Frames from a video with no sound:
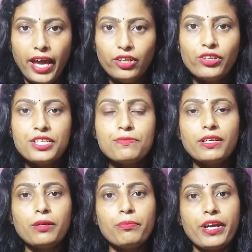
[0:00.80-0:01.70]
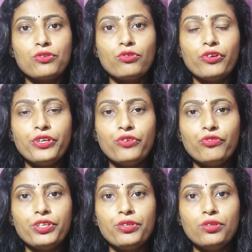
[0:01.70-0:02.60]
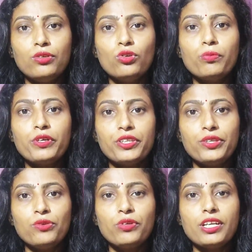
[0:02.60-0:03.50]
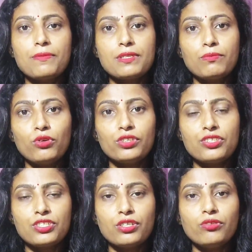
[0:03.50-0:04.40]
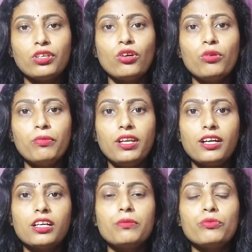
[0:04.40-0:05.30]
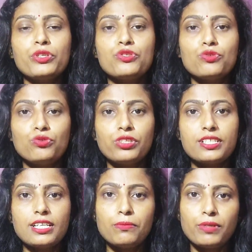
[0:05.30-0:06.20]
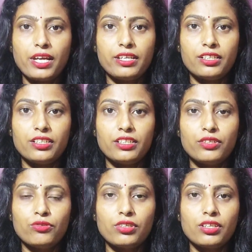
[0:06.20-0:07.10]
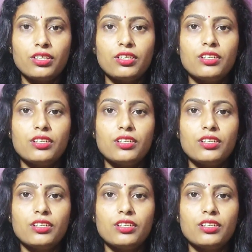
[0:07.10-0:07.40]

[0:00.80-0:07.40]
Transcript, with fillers: हेलो गाइज वेलकम बैक टू और न्यू वीडियो होप करती हूँ कि आप सब बहुत अच्छे होंगे और मन लगाकर पूरे जुनून के साथ पढ़ाई कर रहे होंगे